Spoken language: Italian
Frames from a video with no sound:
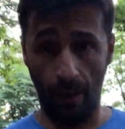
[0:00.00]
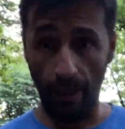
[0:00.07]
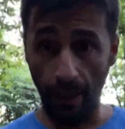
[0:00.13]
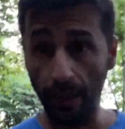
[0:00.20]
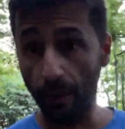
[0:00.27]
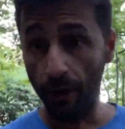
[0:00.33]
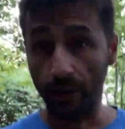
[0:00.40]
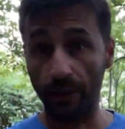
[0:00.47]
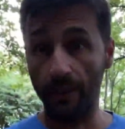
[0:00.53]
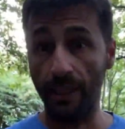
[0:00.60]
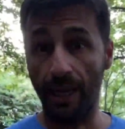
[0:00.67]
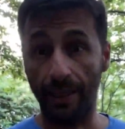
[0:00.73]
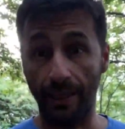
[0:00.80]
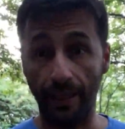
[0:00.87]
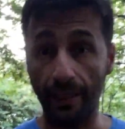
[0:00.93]
ricordati
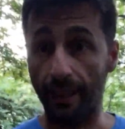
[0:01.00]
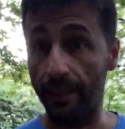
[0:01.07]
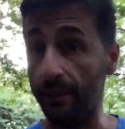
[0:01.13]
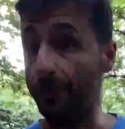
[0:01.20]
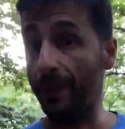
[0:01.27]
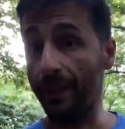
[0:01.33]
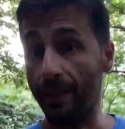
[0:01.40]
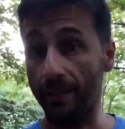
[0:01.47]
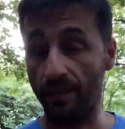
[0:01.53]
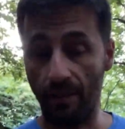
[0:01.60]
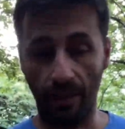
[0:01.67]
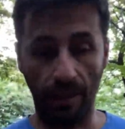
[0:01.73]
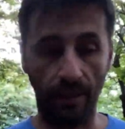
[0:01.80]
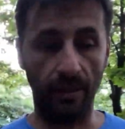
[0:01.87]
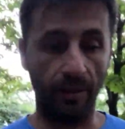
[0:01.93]
anche che esperienze
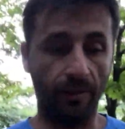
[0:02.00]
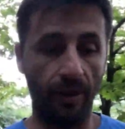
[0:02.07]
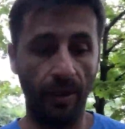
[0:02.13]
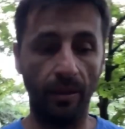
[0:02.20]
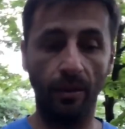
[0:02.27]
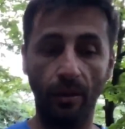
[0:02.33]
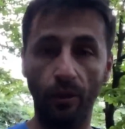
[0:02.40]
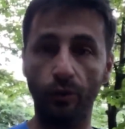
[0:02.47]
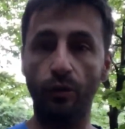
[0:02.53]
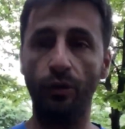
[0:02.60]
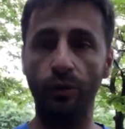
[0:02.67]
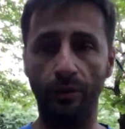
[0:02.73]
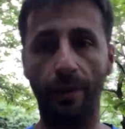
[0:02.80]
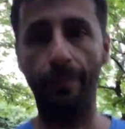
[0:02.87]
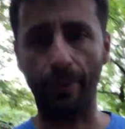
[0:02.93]
negative
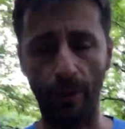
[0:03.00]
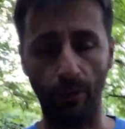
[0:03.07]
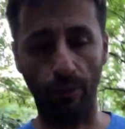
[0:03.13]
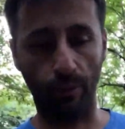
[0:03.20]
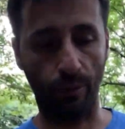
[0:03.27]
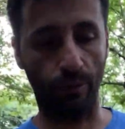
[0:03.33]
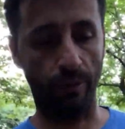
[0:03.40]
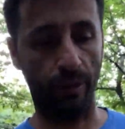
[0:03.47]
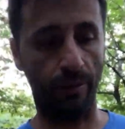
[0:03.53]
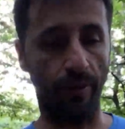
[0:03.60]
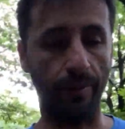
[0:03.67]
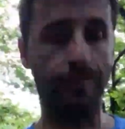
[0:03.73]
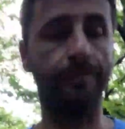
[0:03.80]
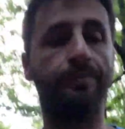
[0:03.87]
sono sempre costruttive.